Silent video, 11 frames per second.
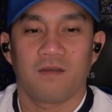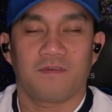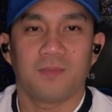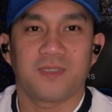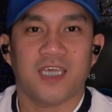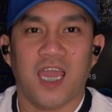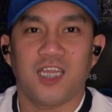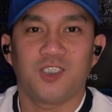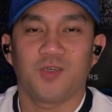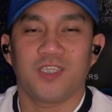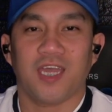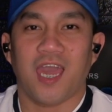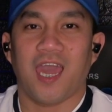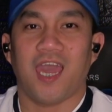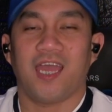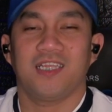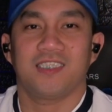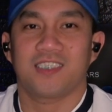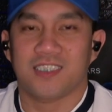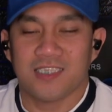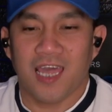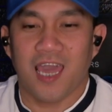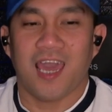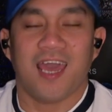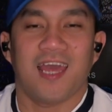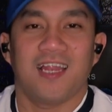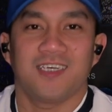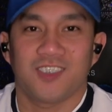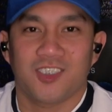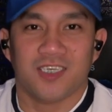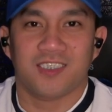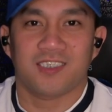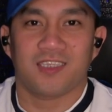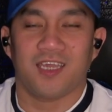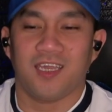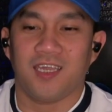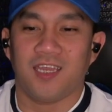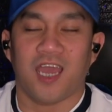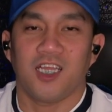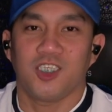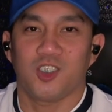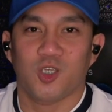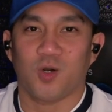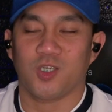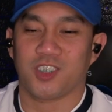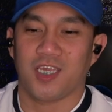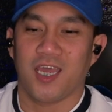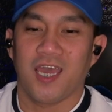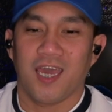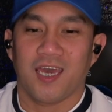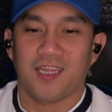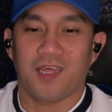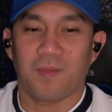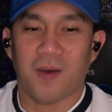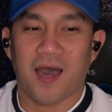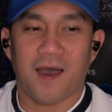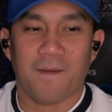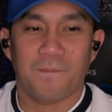From Sage, Junken, Stel, Justin, and Josh. ba diba?